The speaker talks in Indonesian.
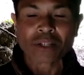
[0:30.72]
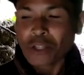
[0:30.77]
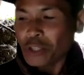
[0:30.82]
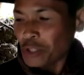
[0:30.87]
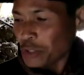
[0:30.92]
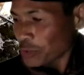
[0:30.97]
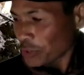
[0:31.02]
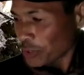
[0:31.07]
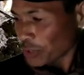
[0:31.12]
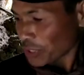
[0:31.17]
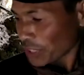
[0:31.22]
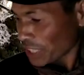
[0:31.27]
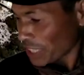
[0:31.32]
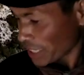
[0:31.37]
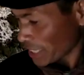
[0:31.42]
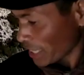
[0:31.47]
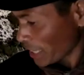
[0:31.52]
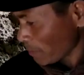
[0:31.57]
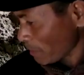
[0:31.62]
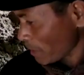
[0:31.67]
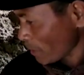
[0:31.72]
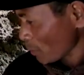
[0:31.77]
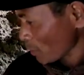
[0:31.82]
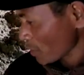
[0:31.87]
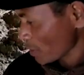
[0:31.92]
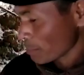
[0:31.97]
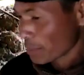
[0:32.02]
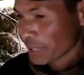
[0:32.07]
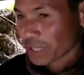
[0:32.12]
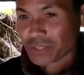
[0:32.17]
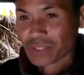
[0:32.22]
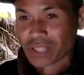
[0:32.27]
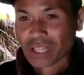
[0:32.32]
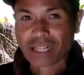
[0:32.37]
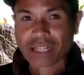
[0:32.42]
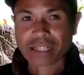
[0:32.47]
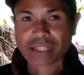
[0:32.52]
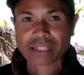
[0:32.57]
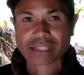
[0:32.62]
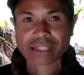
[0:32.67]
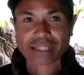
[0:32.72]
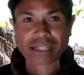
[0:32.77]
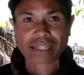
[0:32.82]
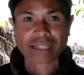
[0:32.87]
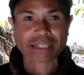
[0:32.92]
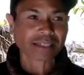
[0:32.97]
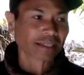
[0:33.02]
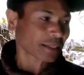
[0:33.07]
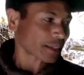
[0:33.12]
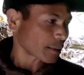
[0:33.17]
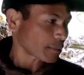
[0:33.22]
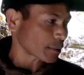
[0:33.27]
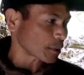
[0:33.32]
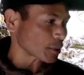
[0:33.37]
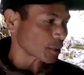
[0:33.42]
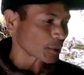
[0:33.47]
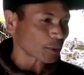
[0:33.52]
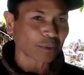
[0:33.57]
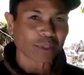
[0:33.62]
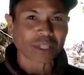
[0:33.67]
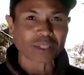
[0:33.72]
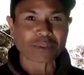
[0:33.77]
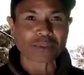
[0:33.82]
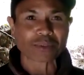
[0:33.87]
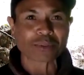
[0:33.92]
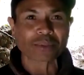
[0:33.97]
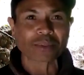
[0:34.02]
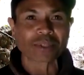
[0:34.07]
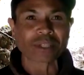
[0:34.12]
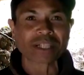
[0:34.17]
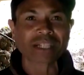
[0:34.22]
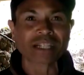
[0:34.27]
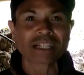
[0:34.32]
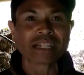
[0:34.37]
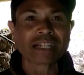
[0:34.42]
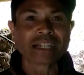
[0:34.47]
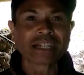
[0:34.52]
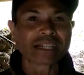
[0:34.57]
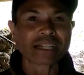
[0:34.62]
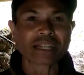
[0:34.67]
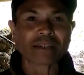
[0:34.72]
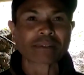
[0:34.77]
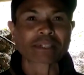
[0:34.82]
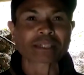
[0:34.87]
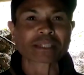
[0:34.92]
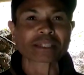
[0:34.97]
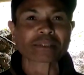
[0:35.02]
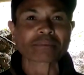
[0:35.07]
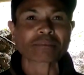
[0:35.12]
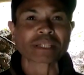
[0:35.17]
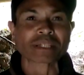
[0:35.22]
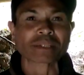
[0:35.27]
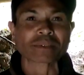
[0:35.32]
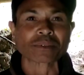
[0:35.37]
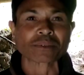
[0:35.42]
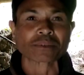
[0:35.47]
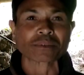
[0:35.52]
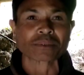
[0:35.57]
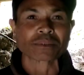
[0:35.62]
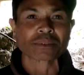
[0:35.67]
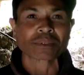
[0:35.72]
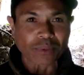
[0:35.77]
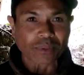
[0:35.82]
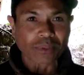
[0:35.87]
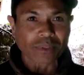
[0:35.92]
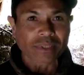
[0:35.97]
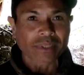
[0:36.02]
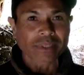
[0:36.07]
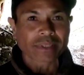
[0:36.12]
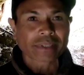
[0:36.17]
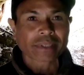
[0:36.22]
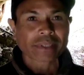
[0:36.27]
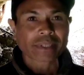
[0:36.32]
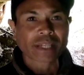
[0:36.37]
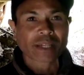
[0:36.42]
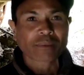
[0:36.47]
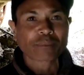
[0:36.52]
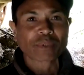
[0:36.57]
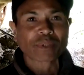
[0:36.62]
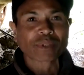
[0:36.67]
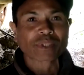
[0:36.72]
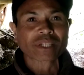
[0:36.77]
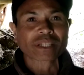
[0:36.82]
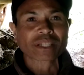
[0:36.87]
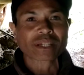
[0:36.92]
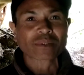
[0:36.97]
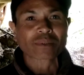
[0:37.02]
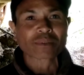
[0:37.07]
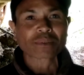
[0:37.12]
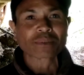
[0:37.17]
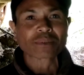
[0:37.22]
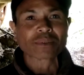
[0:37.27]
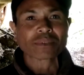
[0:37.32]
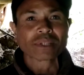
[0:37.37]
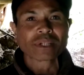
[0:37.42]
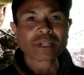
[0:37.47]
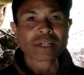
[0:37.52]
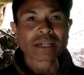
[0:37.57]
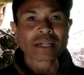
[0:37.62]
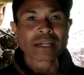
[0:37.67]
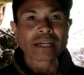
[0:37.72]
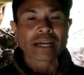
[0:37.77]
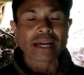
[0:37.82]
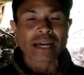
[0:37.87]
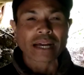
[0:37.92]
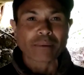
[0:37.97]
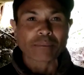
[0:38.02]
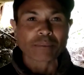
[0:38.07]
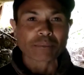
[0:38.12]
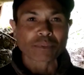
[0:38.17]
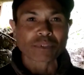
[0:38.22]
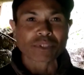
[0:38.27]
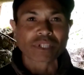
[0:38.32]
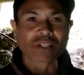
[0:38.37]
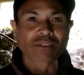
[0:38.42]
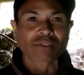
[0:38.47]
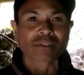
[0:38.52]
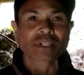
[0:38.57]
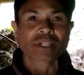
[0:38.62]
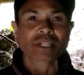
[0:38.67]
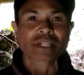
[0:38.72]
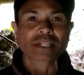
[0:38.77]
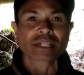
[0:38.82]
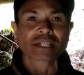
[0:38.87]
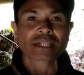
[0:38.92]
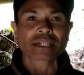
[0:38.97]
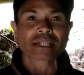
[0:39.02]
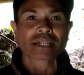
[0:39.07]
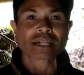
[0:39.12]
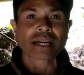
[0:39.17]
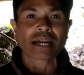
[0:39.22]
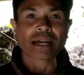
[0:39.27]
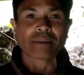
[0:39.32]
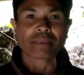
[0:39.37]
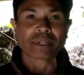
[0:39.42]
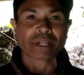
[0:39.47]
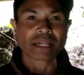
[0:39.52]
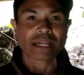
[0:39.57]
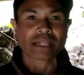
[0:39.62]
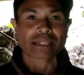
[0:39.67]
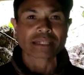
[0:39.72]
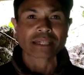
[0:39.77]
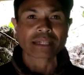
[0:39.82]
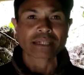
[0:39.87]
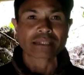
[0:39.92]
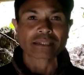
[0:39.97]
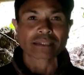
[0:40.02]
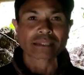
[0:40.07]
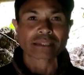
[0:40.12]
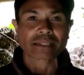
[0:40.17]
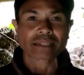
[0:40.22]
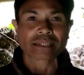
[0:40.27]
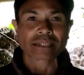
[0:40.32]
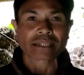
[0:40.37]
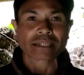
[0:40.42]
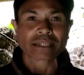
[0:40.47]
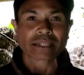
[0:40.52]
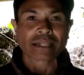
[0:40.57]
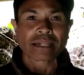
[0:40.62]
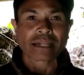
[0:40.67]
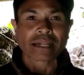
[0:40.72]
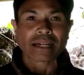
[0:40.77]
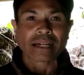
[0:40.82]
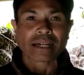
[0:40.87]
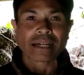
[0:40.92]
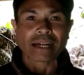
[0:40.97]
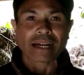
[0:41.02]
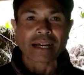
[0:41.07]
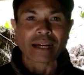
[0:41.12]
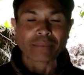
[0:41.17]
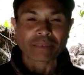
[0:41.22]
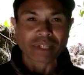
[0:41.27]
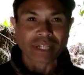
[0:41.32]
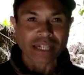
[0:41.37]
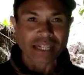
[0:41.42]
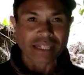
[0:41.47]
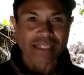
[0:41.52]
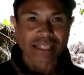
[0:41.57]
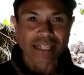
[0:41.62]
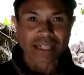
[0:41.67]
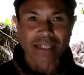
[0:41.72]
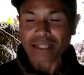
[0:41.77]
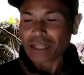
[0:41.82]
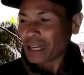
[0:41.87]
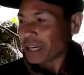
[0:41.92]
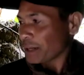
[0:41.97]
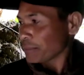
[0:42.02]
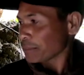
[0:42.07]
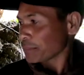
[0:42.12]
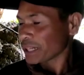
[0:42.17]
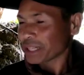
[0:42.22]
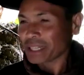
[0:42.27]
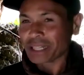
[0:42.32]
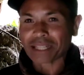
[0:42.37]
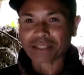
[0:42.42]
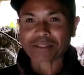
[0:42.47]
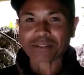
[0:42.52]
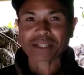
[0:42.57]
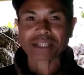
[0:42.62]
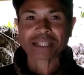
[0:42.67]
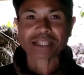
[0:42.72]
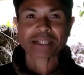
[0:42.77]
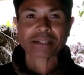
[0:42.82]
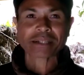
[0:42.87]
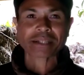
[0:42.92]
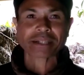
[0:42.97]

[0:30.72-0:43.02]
Sote ne tama husi be halana kari tama husi quarto sore ne lavar kire mat Tempok ne tarutu, ami anu mo sapora, ami halai sai. Ami halai sai, amba heli khali hia tapur